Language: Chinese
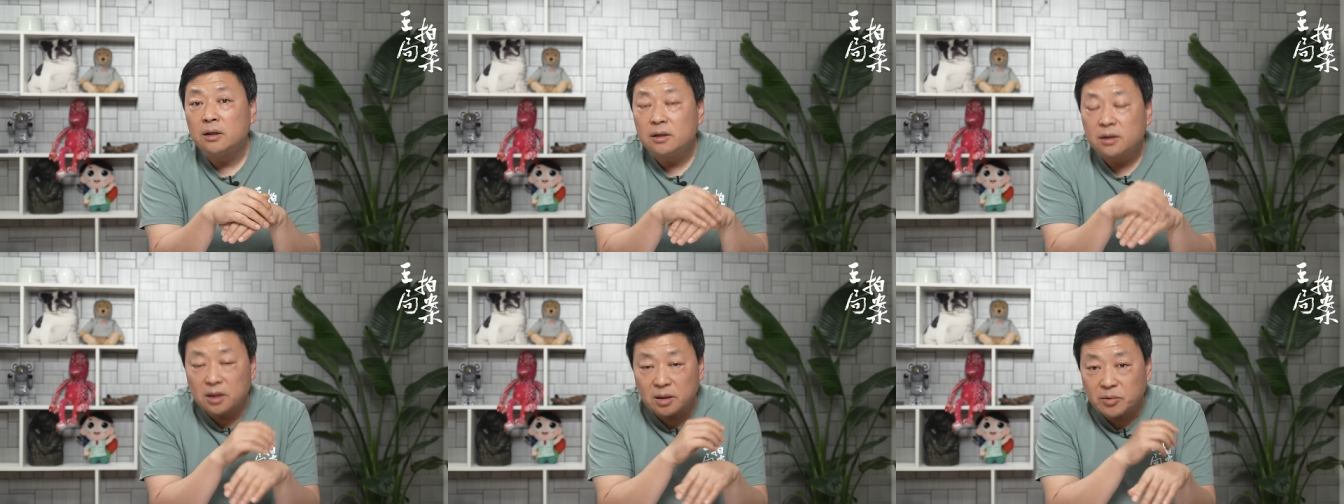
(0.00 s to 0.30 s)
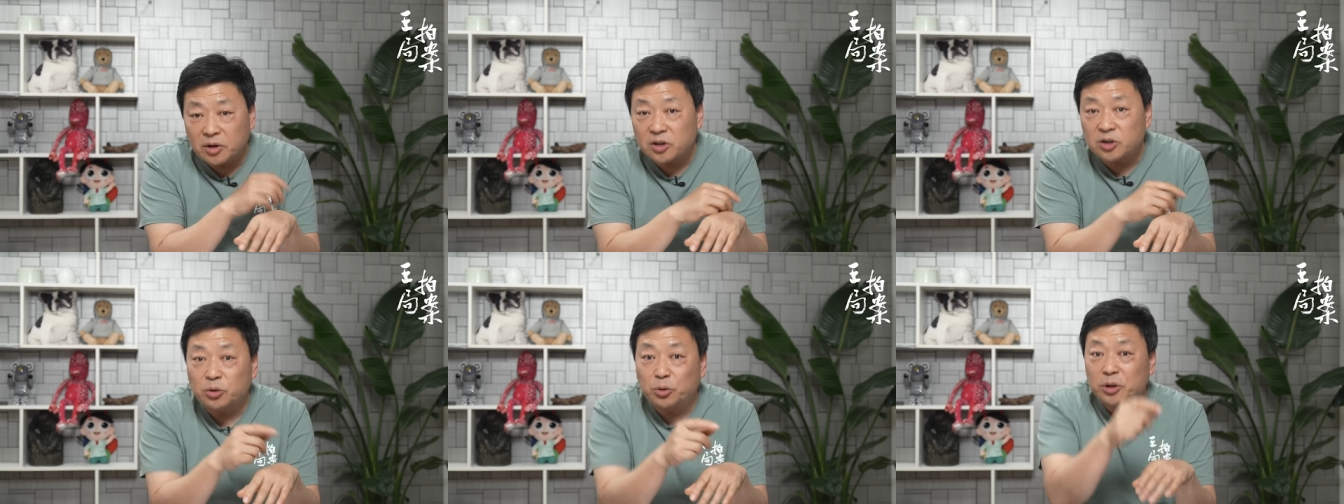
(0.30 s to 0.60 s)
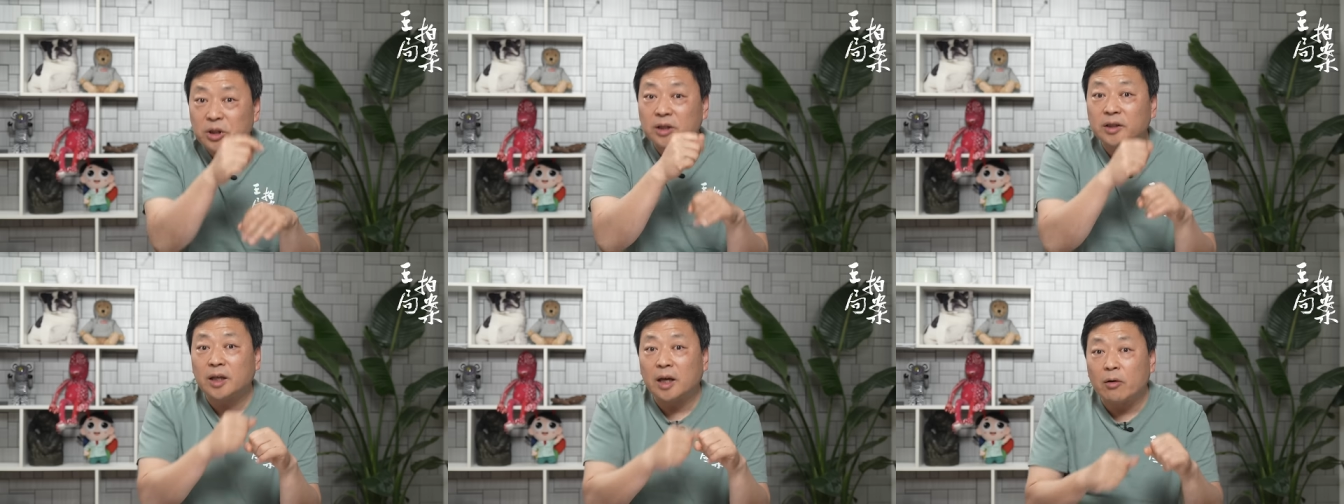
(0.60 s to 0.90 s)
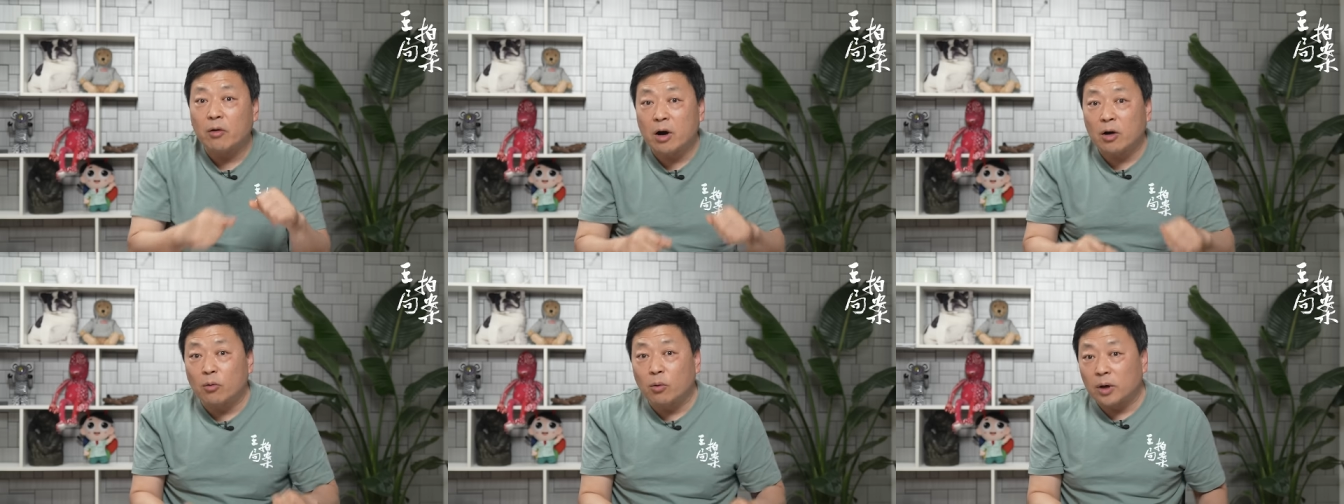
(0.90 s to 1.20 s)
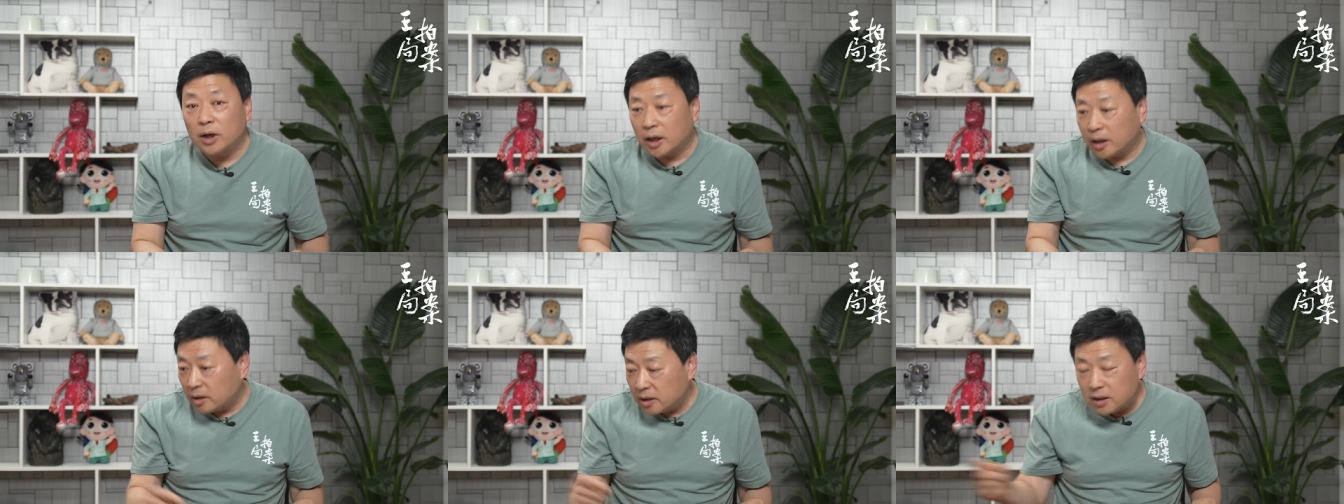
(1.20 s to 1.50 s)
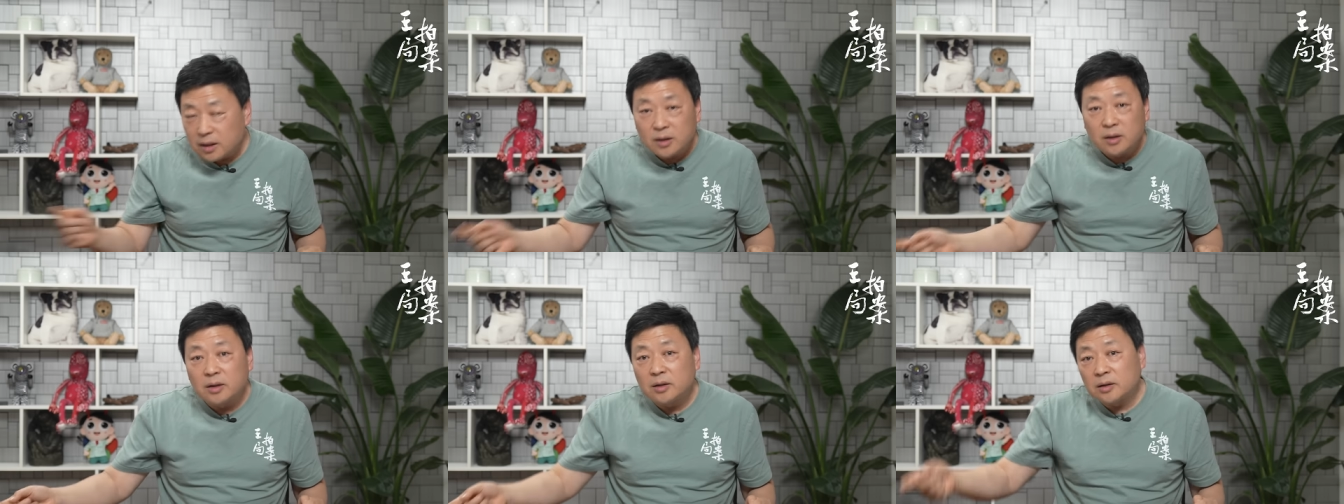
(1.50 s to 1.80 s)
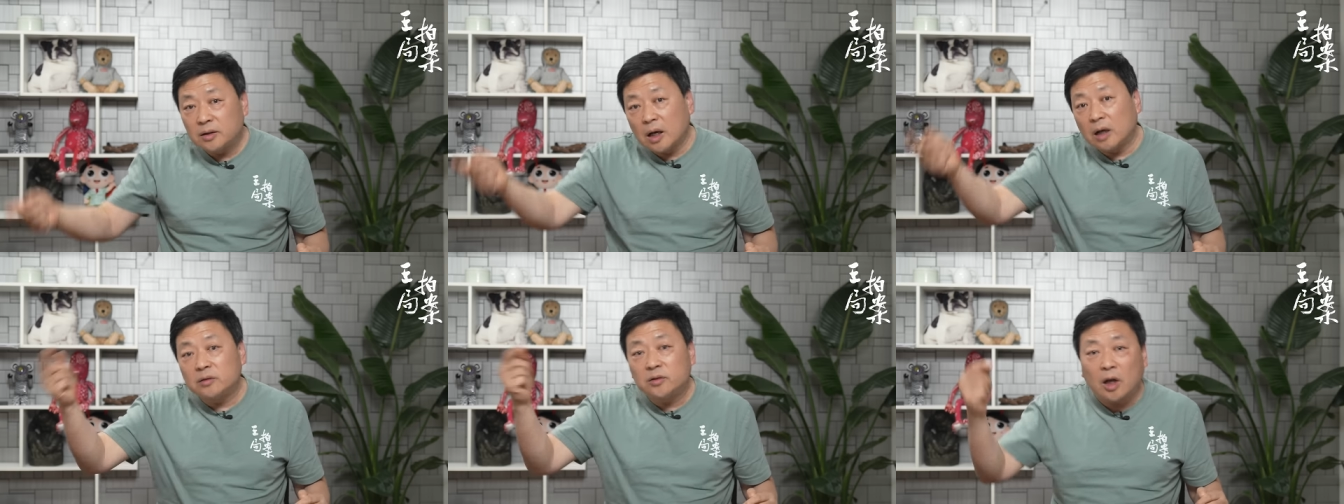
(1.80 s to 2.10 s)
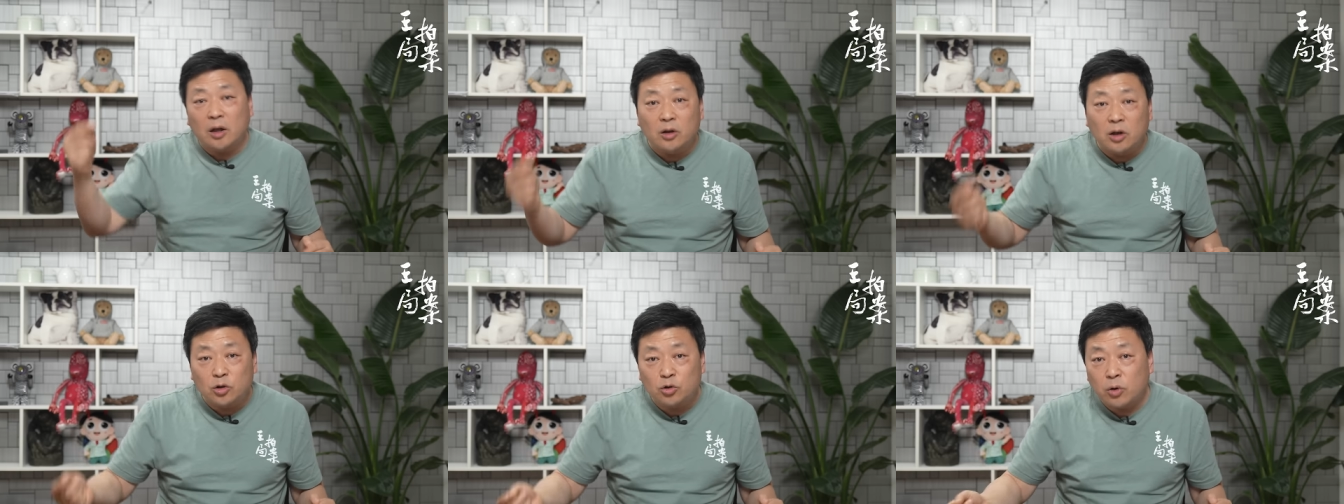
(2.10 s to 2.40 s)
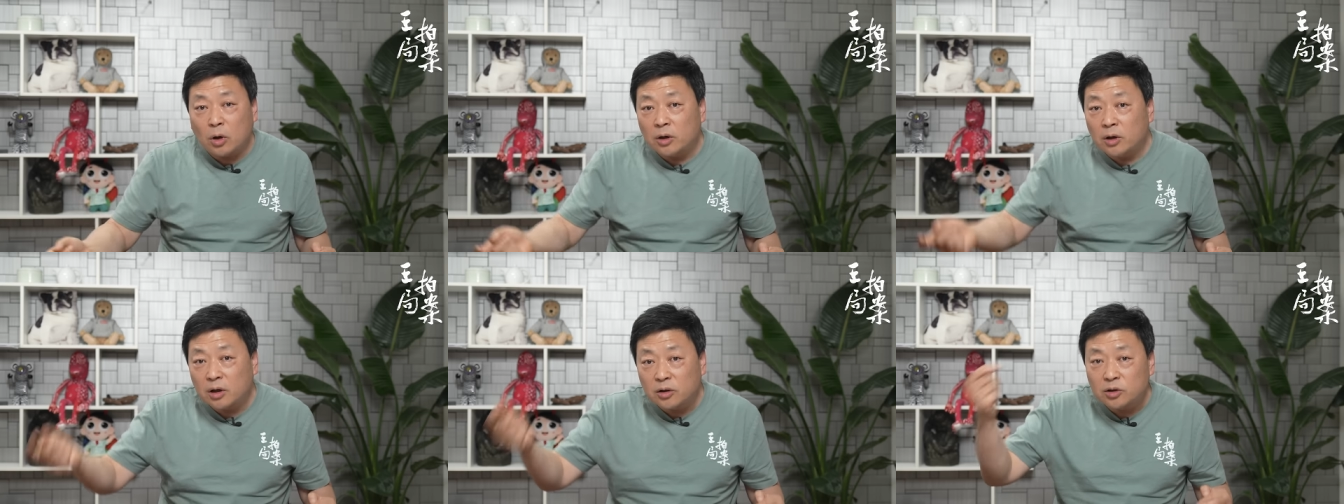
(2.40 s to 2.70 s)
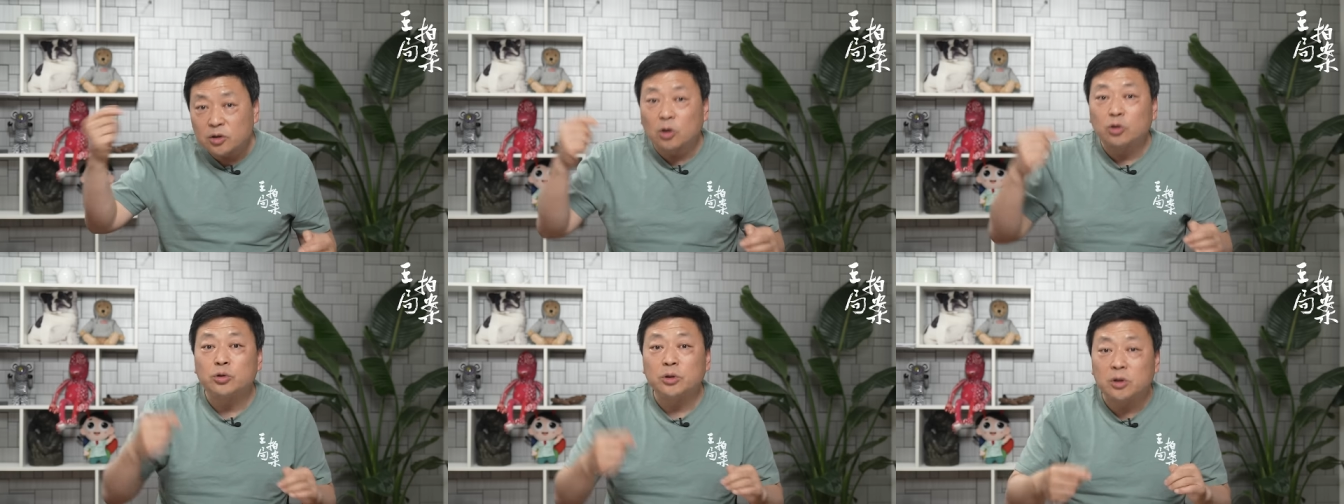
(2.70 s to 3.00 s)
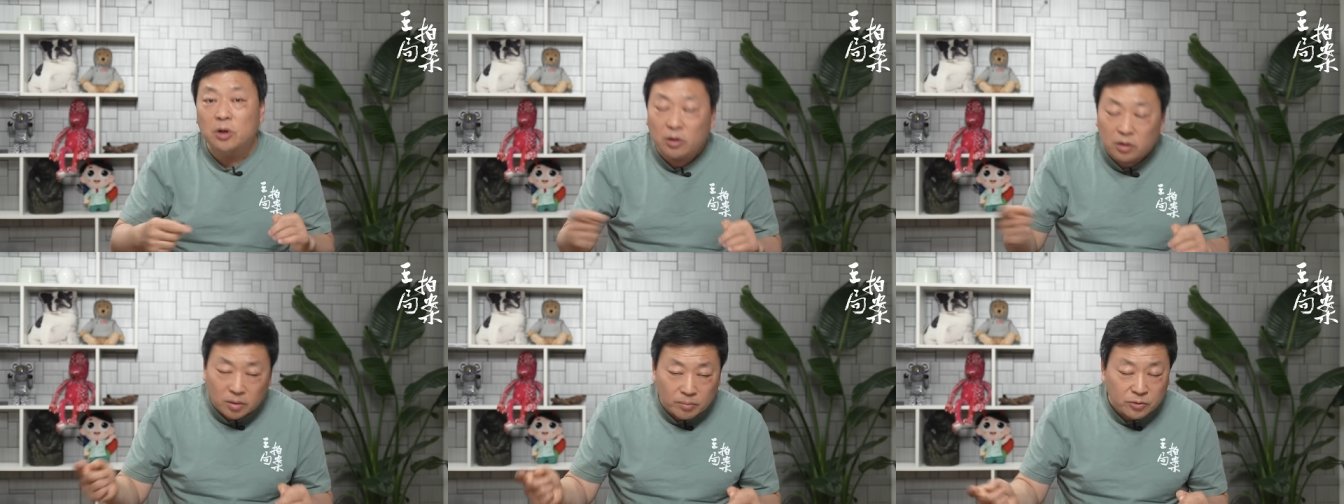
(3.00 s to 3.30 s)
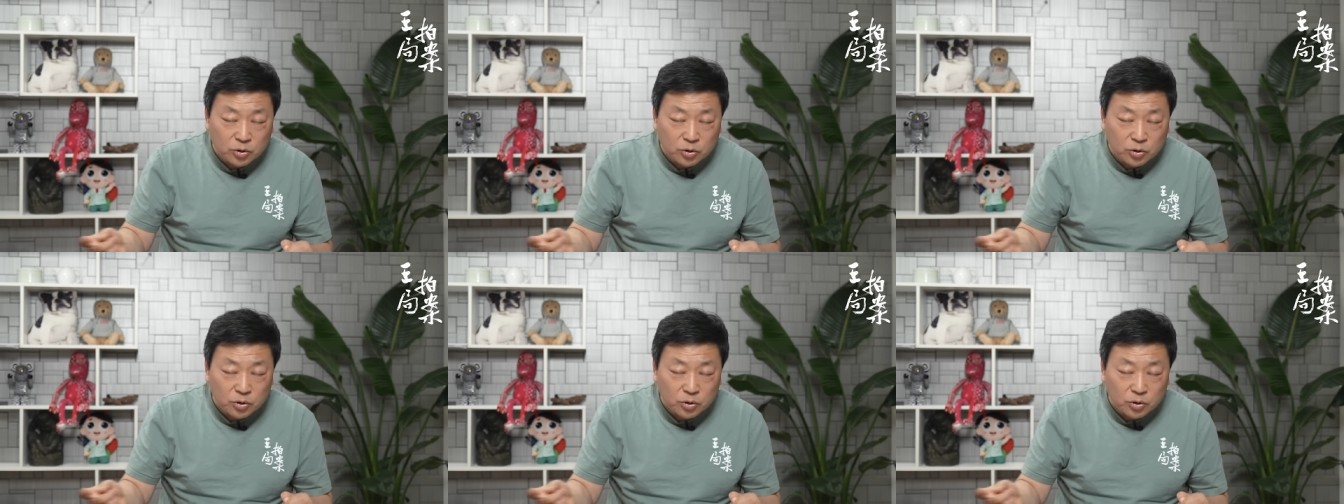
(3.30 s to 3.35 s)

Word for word: 那边有一个电话过来，刚躺到床上要睡觉了，